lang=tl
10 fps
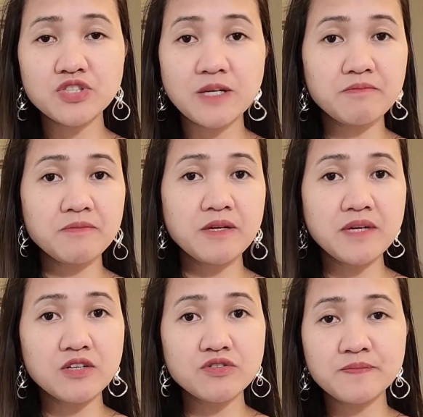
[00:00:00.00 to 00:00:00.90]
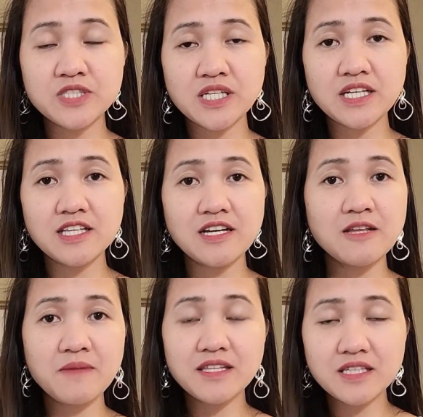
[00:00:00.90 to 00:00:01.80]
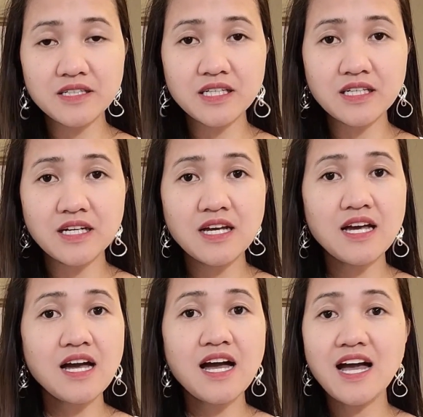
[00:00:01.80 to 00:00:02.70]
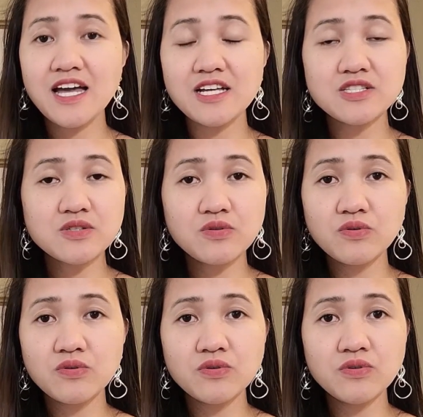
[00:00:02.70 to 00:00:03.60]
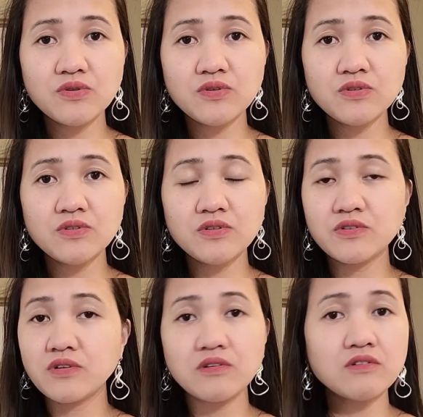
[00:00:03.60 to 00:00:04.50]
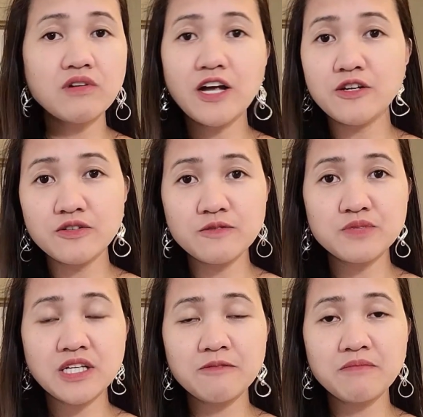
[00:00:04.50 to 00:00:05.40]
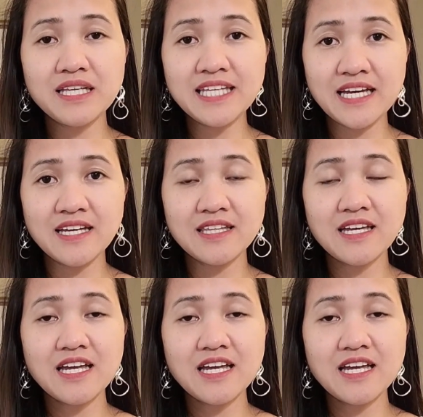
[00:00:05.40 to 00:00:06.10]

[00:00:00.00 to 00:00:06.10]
Siyempre, may mga group chat ng elementary, high school, o kung anong group chat man yan,